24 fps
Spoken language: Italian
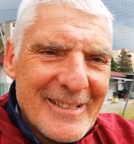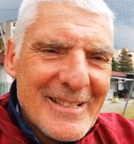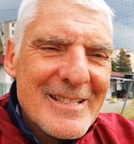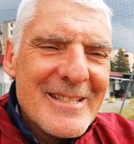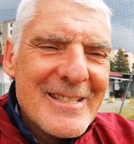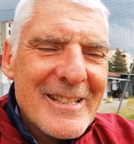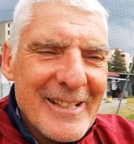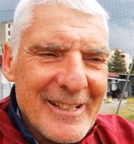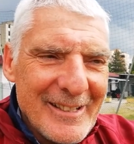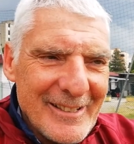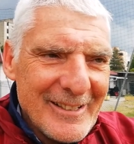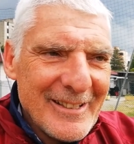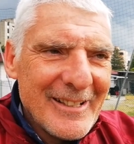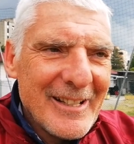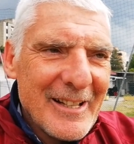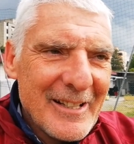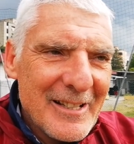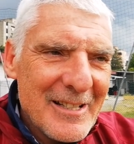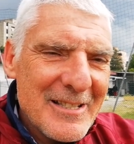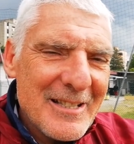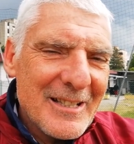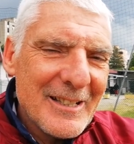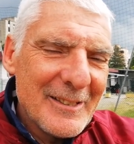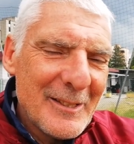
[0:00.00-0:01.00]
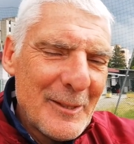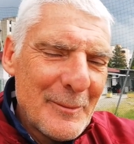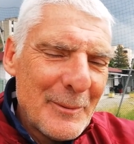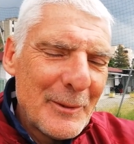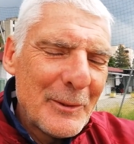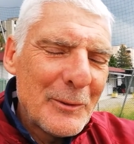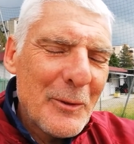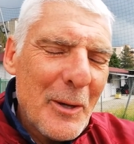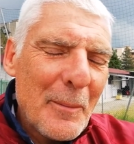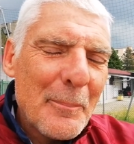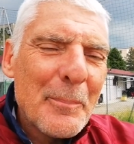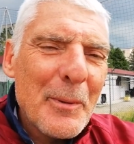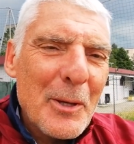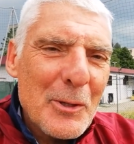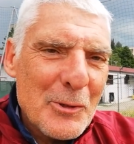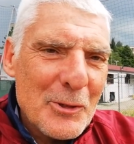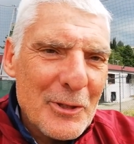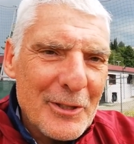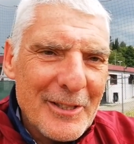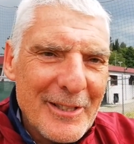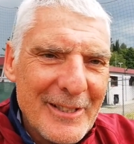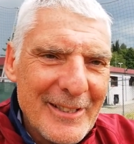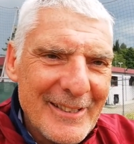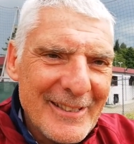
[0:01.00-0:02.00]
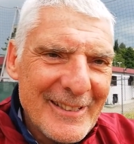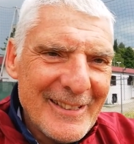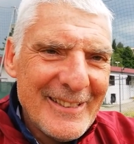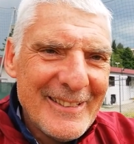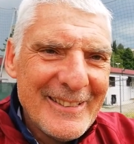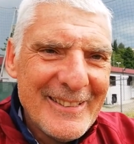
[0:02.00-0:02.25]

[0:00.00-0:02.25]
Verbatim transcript: Sì, eh, da riscaldamento a piacere,